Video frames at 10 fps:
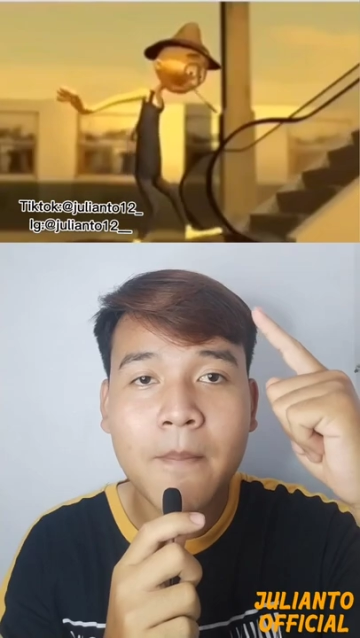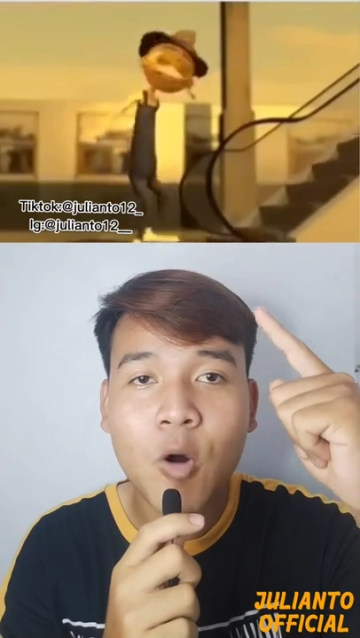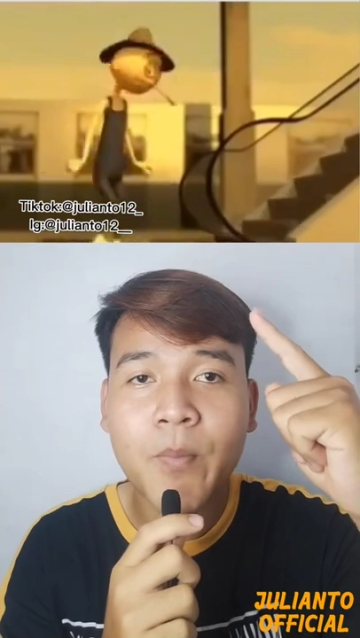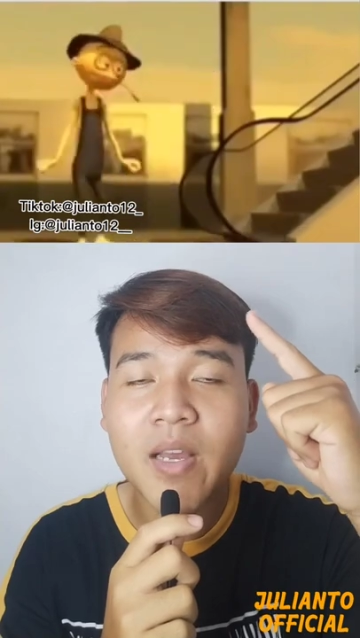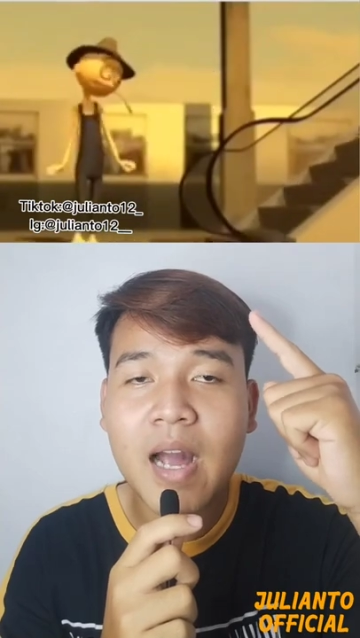
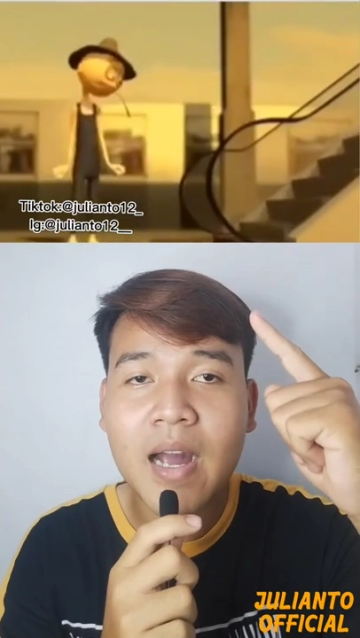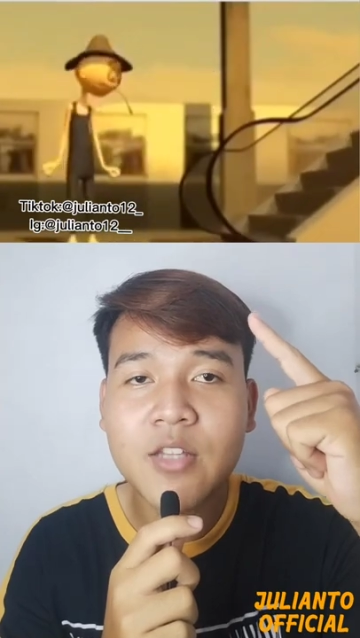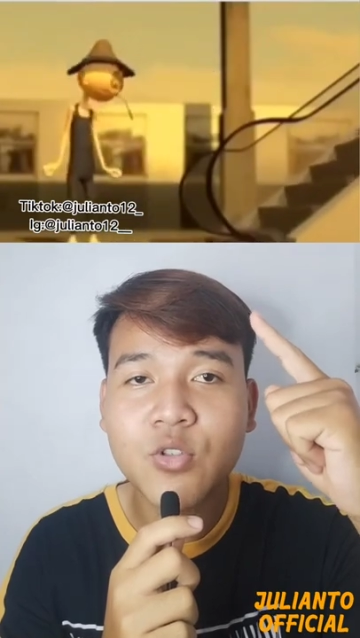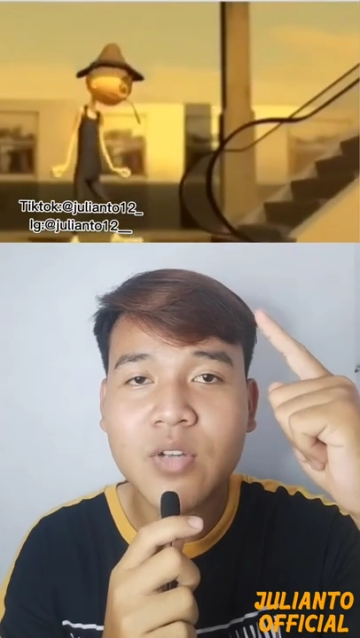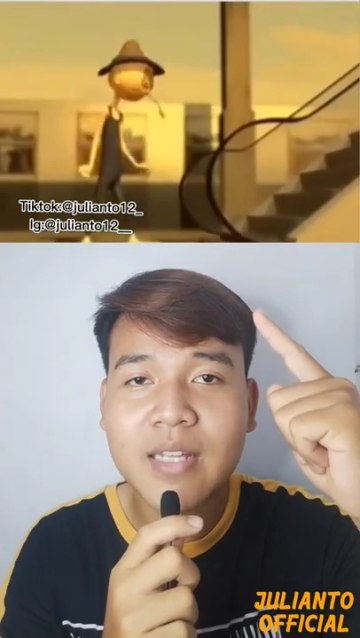Mau
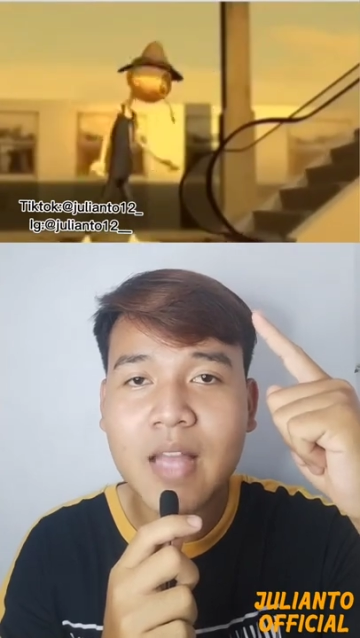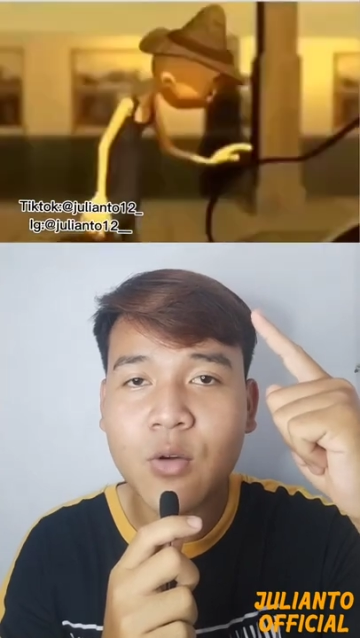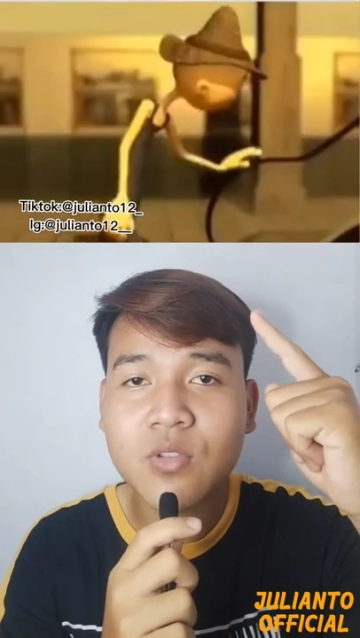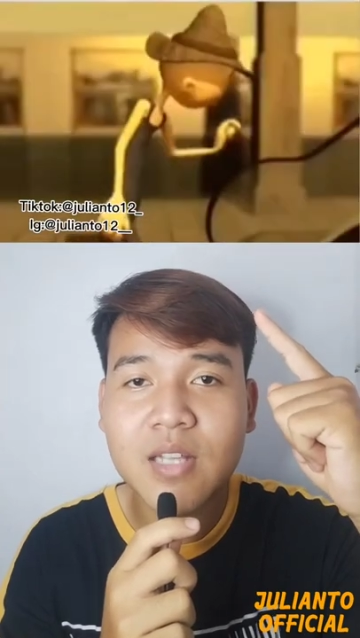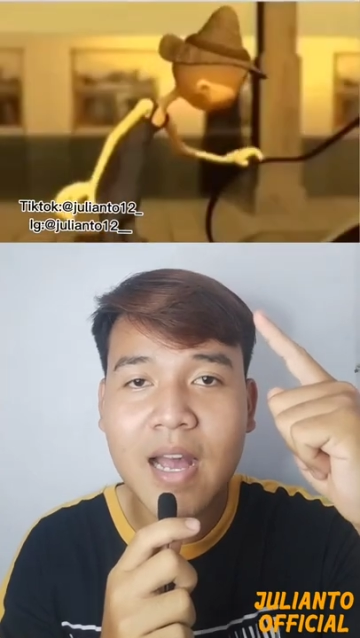pegangan juga
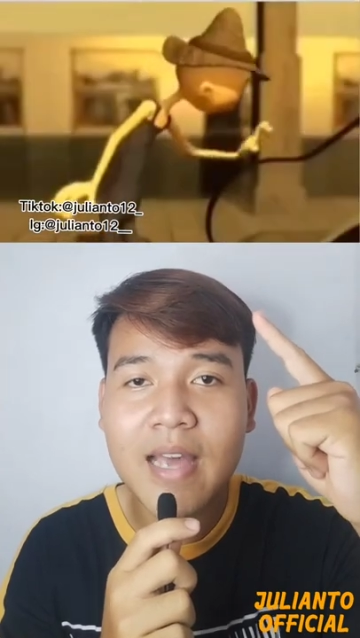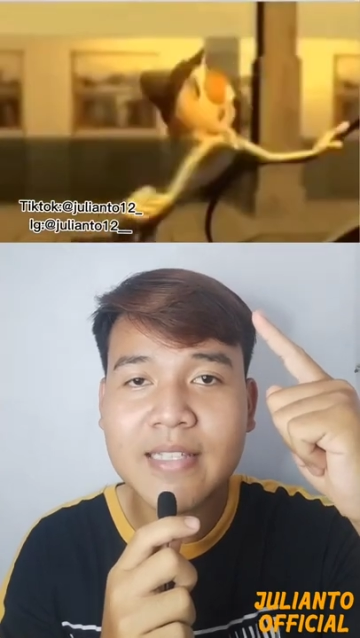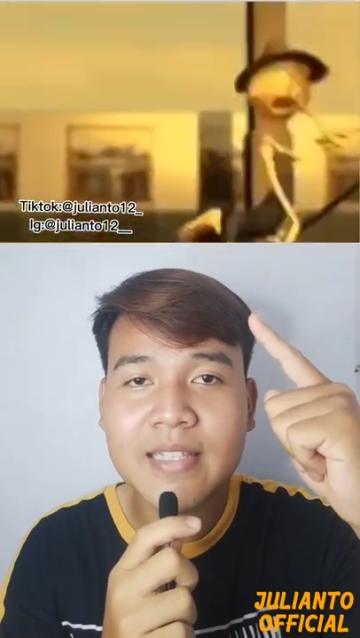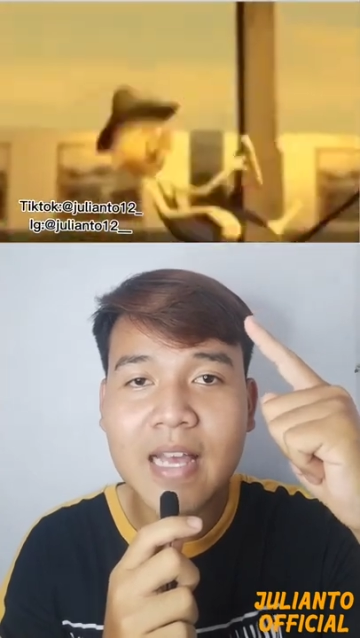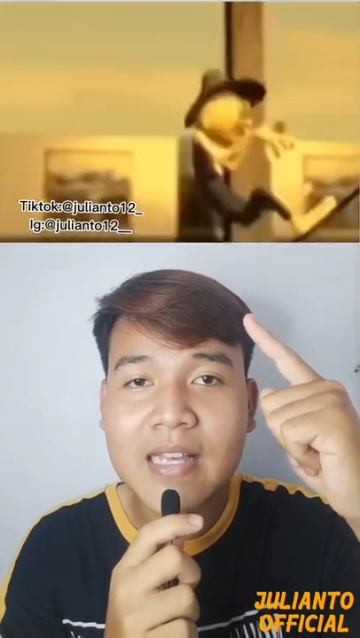takut guys.